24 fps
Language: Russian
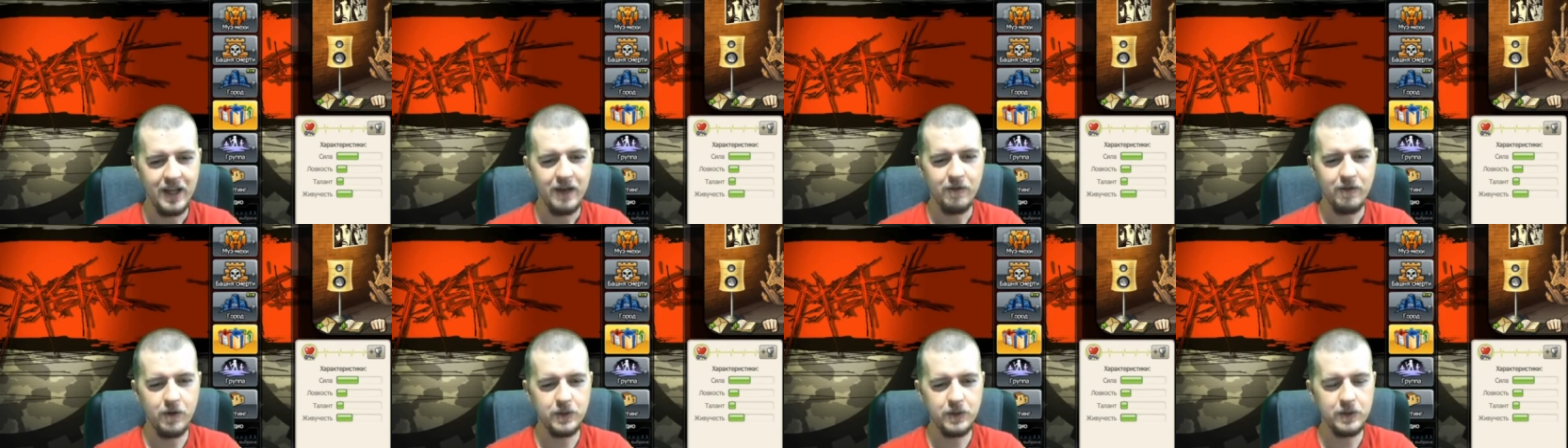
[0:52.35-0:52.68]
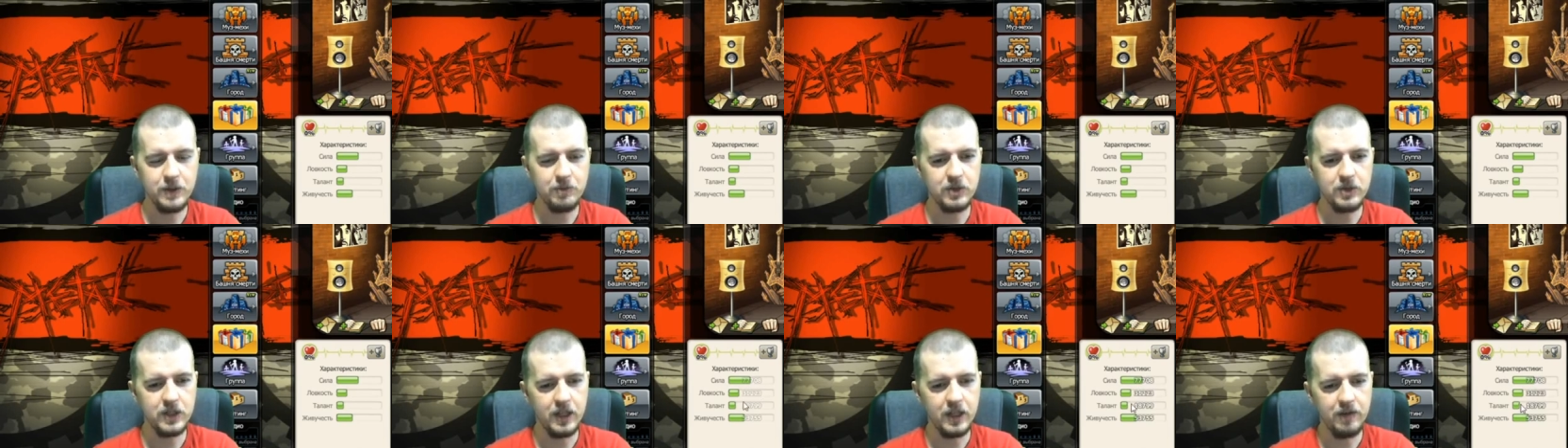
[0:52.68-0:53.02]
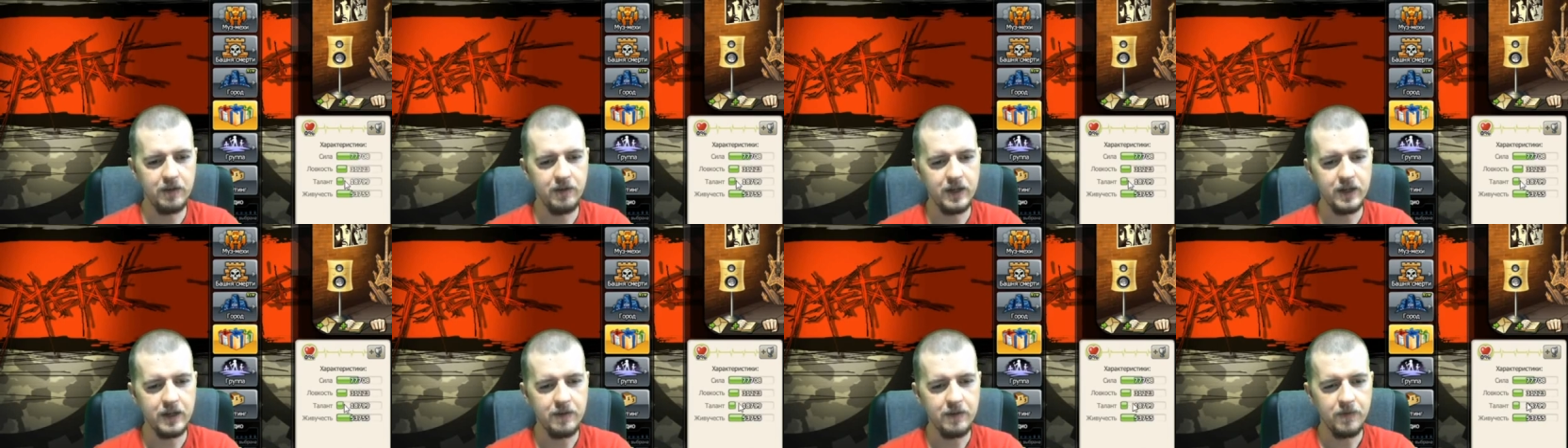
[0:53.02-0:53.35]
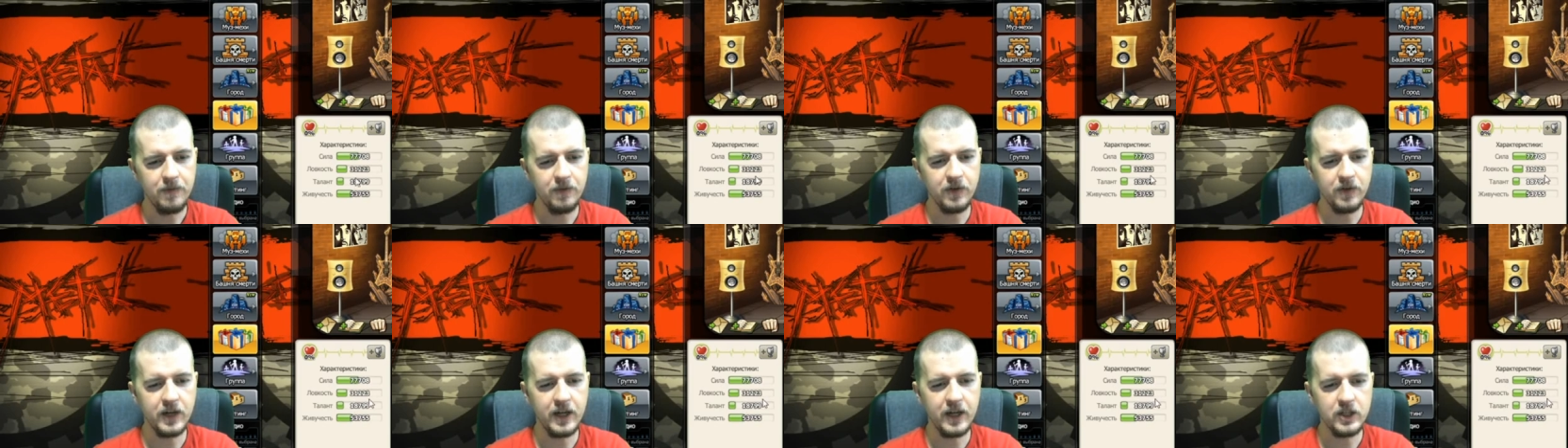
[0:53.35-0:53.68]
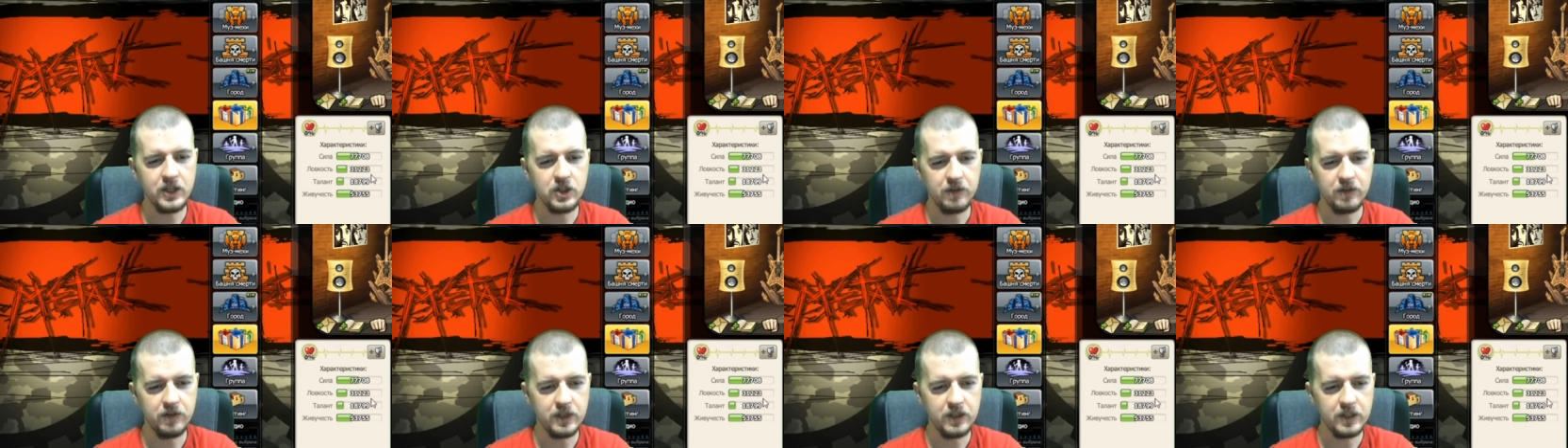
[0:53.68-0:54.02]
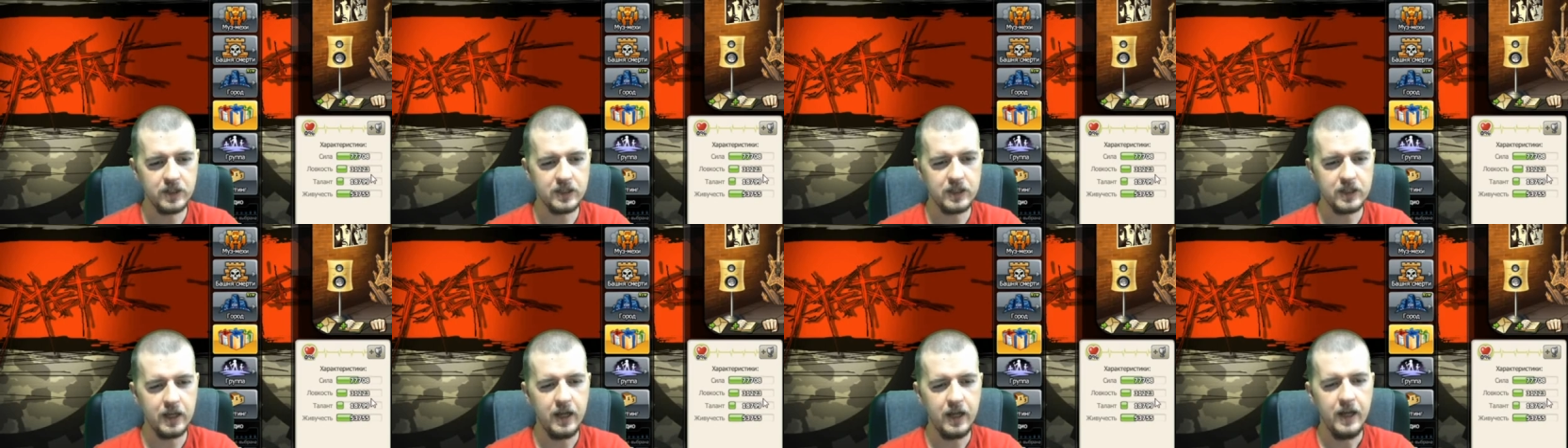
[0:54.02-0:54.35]
В общем, человек
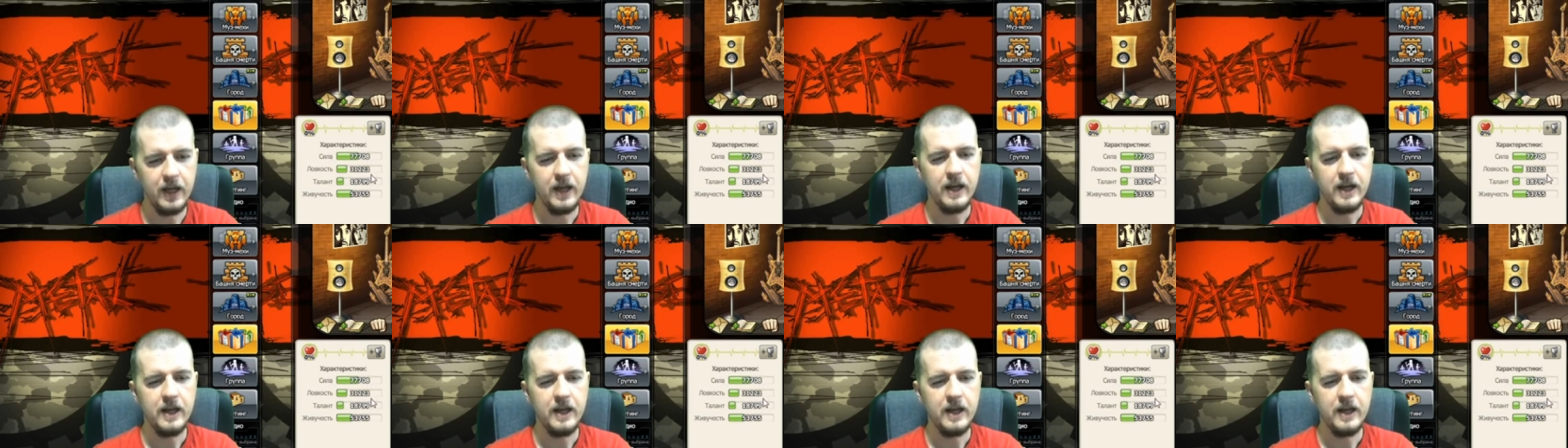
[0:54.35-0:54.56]
выкачивается.